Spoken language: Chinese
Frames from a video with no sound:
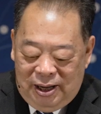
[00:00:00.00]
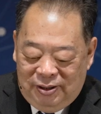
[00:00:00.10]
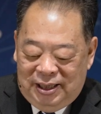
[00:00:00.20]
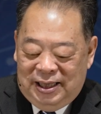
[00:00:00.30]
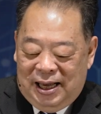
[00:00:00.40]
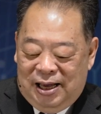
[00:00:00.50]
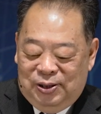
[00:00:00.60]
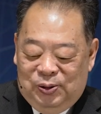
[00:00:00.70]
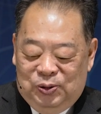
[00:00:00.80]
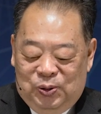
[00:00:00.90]
我要邀请大
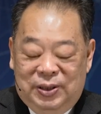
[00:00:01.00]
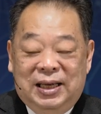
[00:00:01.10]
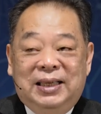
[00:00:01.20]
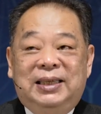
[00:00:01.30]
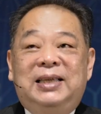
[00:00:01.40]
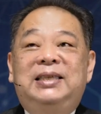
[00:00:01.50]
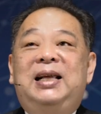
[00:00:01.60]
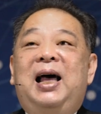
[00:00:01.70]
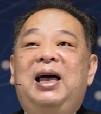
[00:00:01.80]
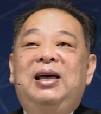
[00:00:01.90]
家从座位上站
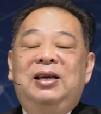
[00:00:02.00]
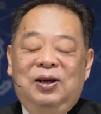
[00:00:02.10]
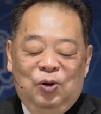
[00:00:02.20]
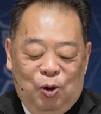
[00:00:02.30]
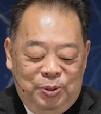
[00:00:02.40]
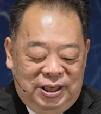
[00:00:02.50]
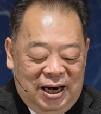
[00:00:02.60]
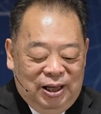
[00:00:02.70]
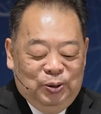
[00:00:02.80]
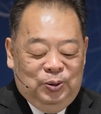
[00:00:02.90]
起来，我们一
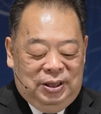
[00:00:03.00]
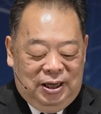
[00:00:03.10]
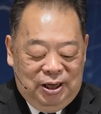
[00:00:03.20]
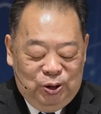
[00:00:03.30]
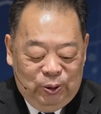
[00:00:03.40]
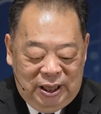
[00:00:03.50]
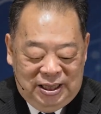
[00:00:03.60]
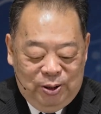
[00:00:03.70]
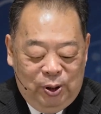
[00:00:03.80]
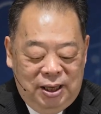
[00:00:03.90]
起来读今天的主
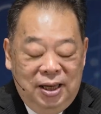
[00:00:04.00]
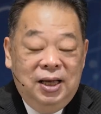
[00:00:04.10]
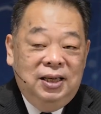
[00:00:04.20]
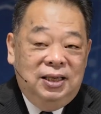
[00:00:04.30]
题经文。